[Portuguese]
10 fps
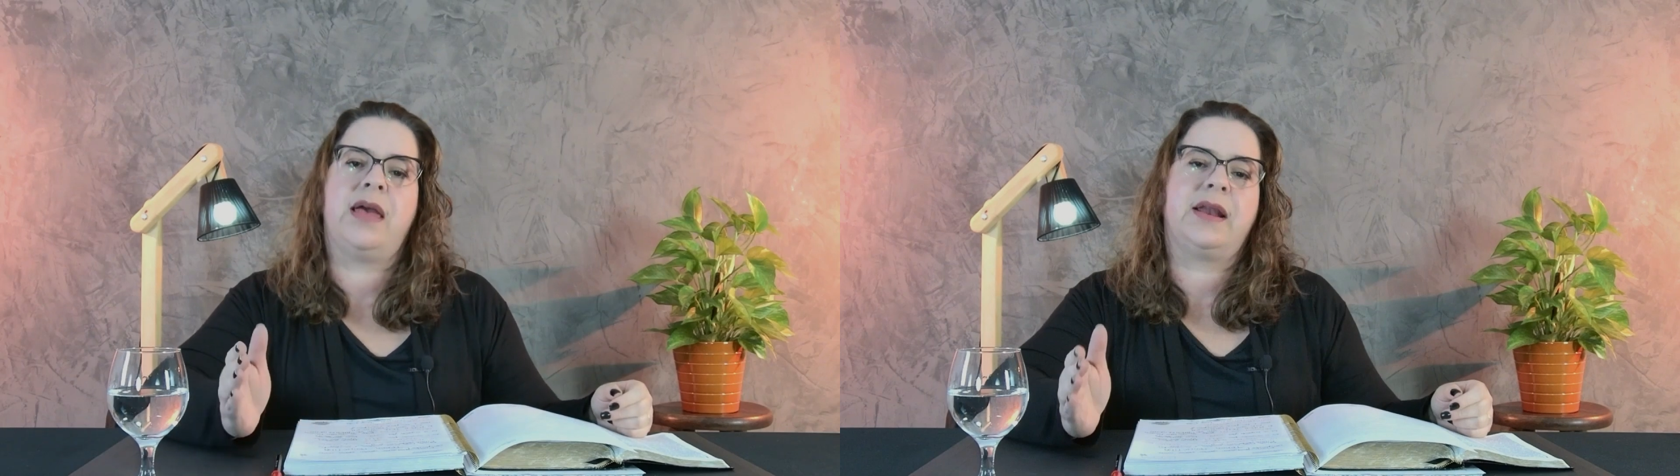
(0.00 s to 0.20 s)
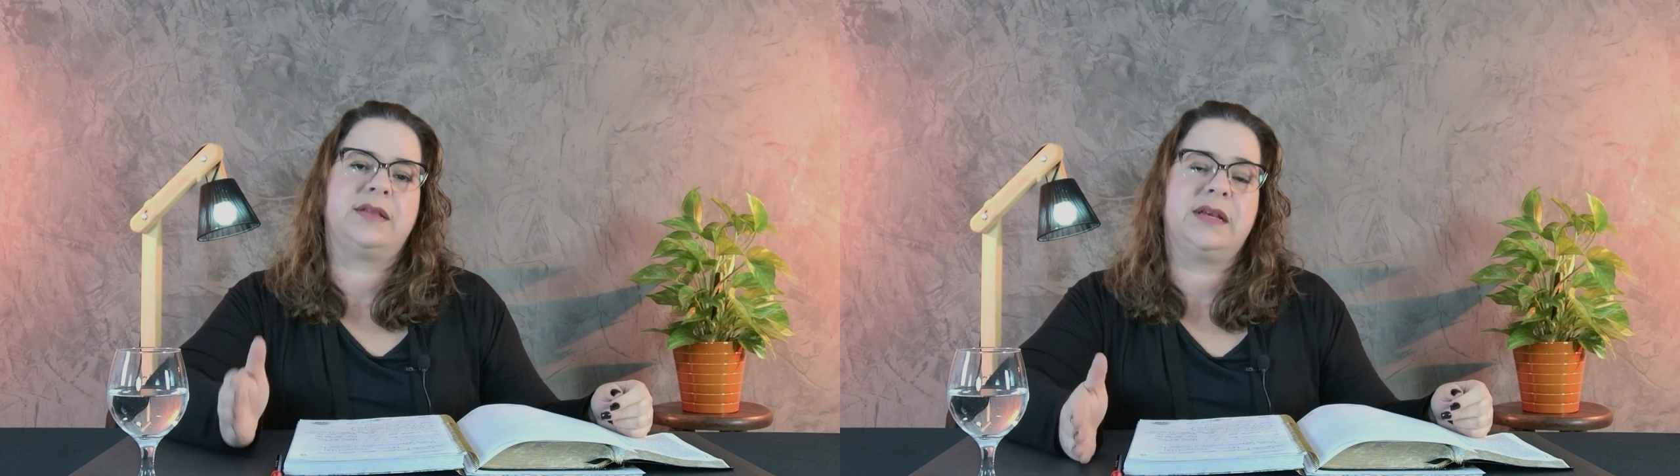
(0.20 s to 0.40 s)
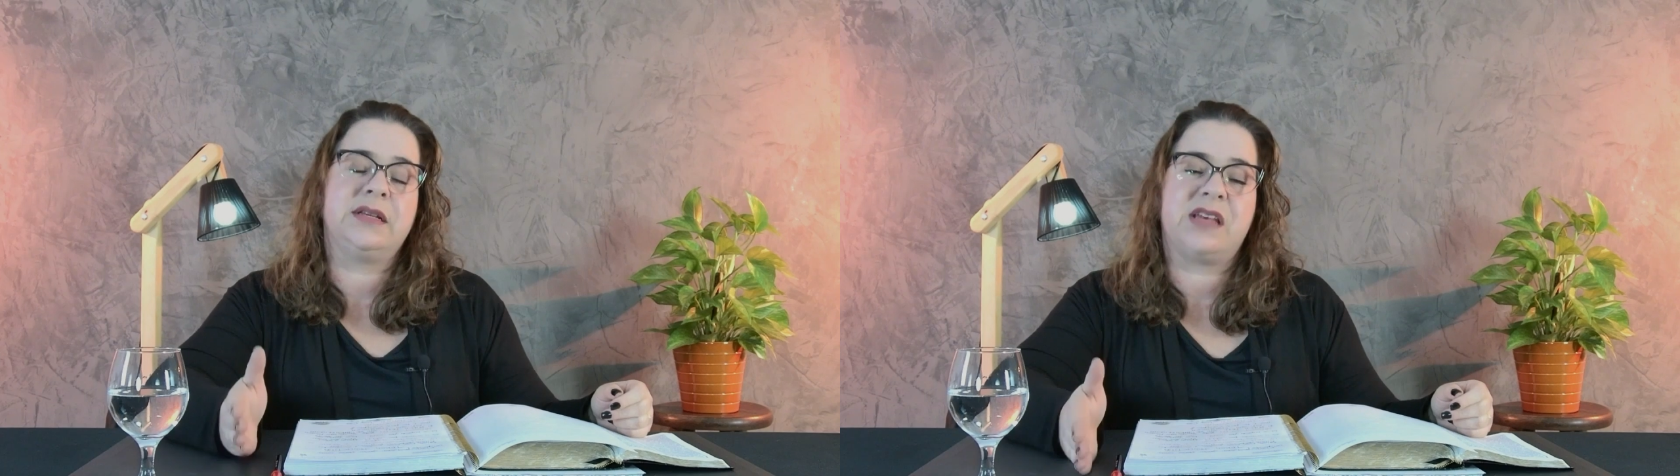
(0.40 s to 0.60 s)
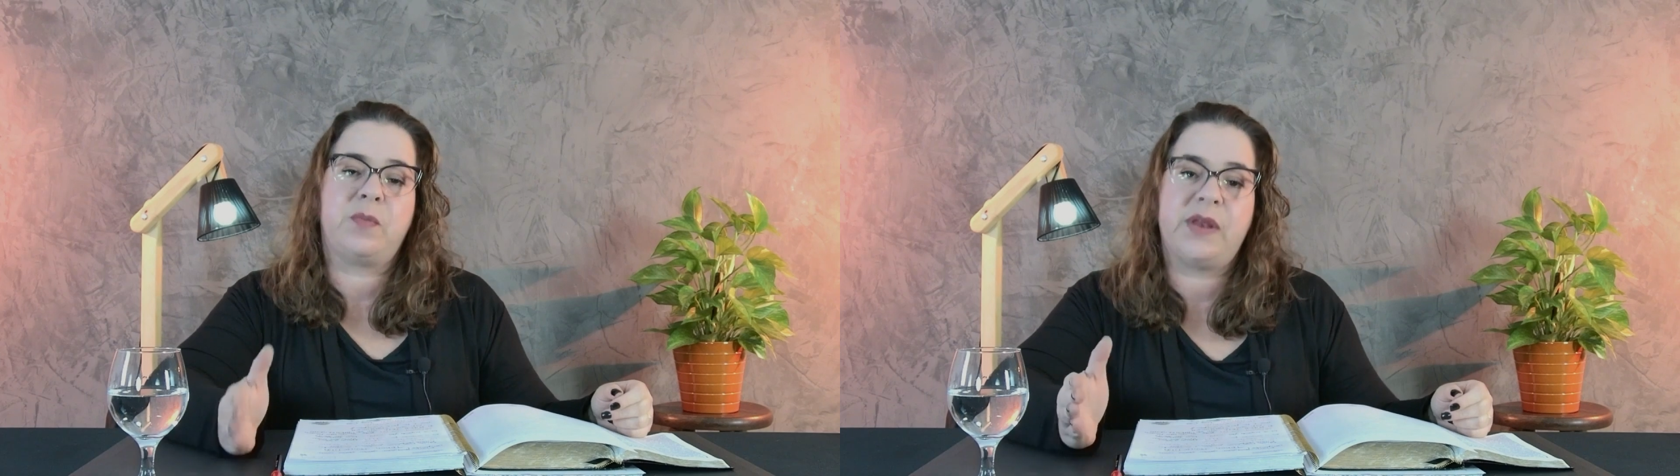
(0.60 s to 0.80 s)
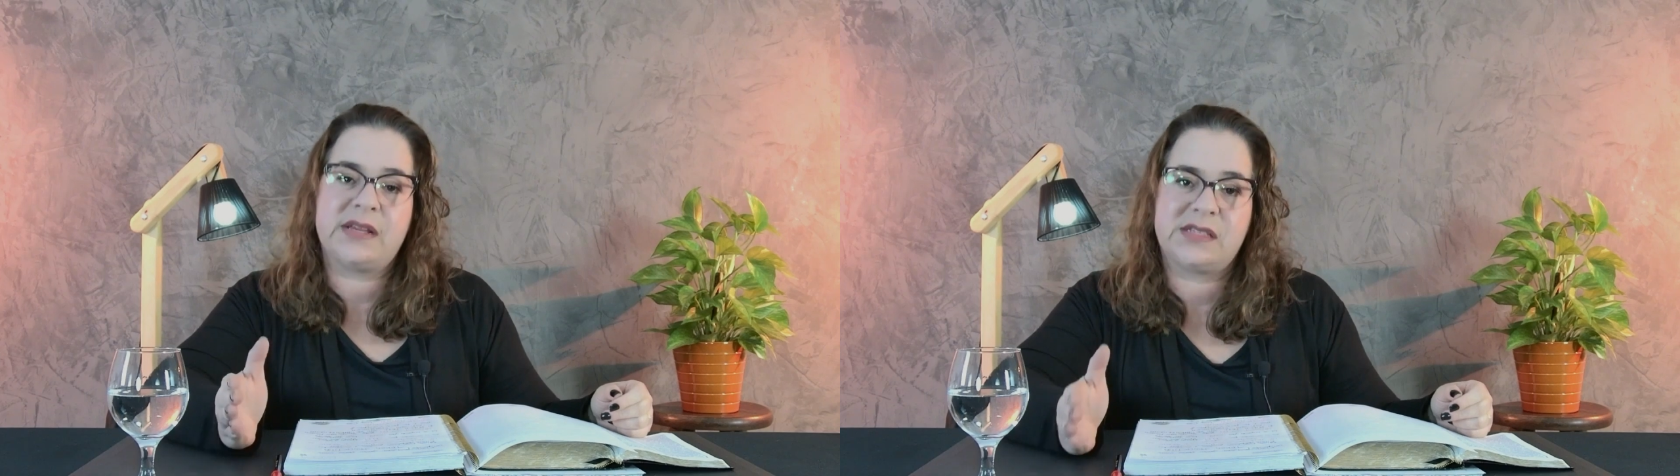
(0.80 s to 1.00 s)
ela tem que ser a
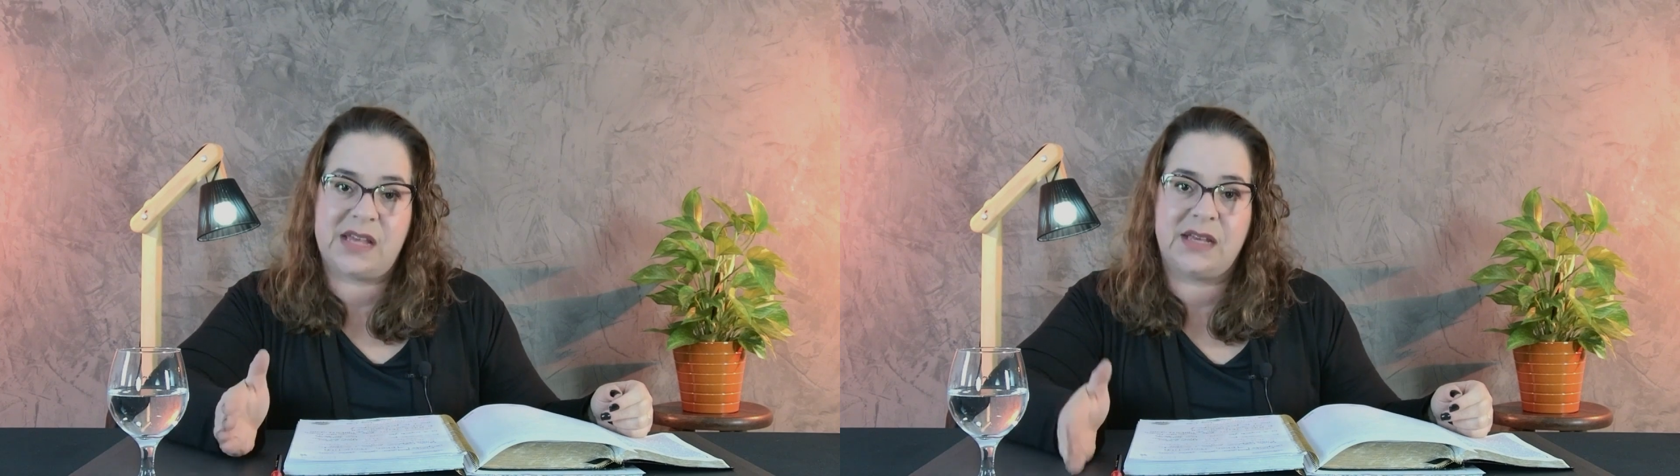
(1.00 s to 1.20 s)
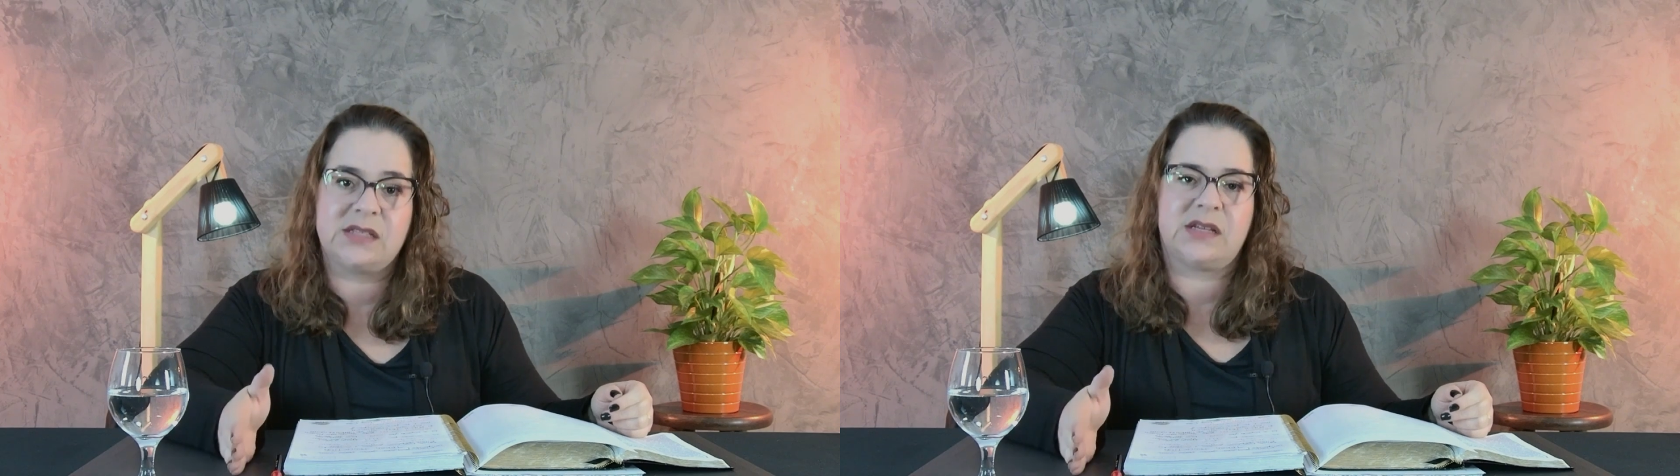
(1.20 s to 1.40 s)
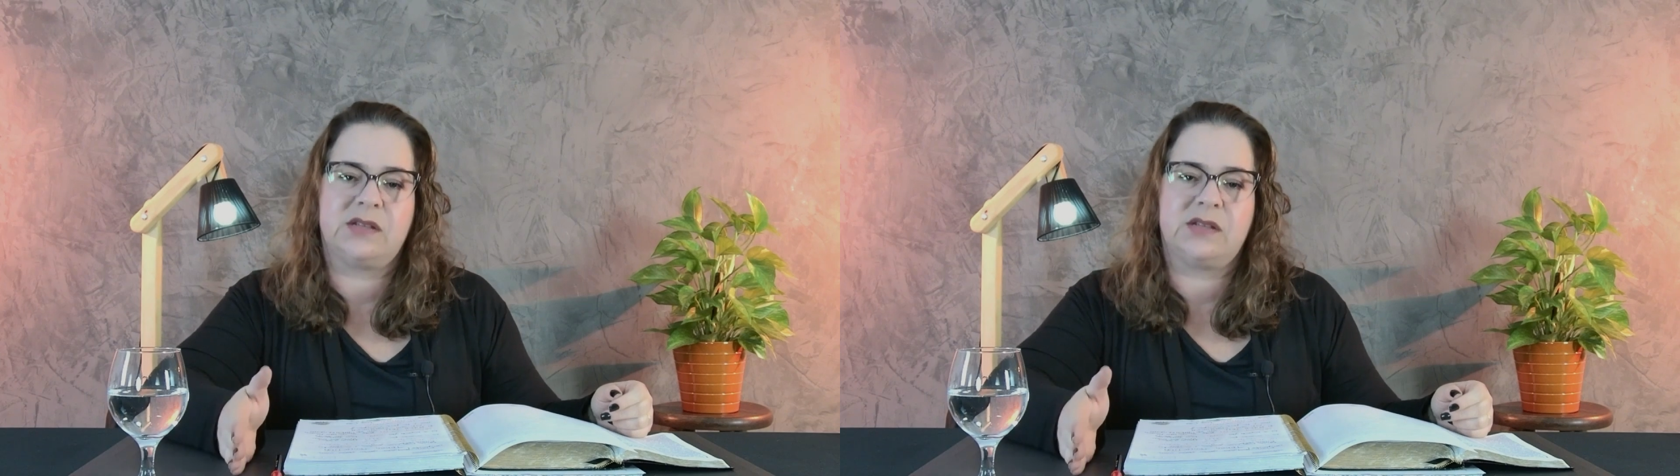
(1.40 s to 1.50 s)
presença